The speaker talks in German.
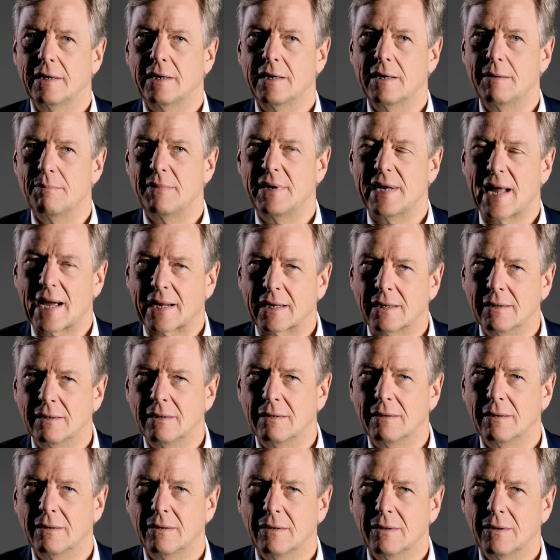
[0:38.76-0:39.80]
im
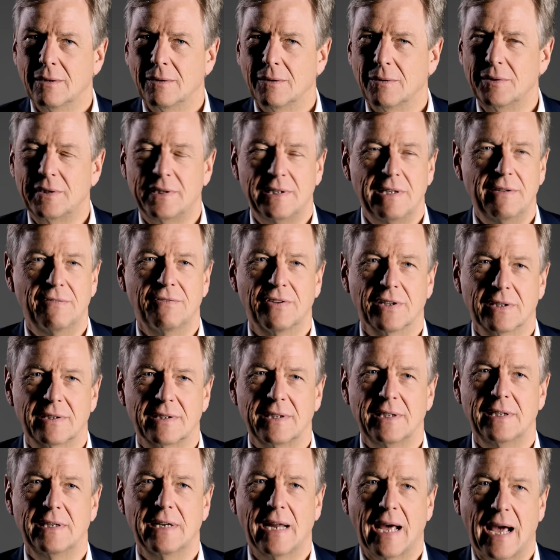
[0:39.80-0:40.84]
Nacken und die wird
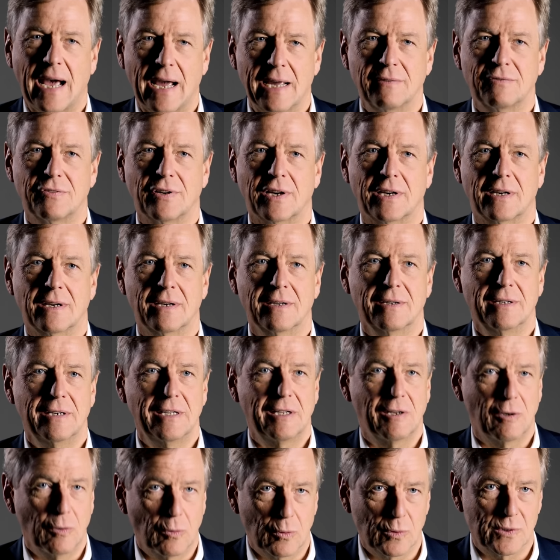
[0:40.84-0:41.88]
ihn einfach
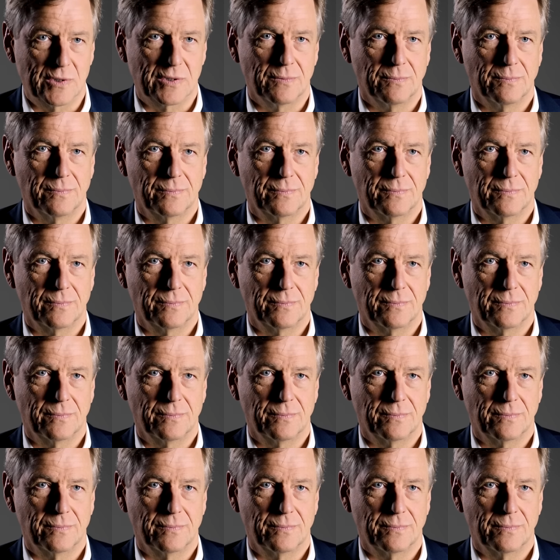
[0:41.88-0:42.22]
nicht los.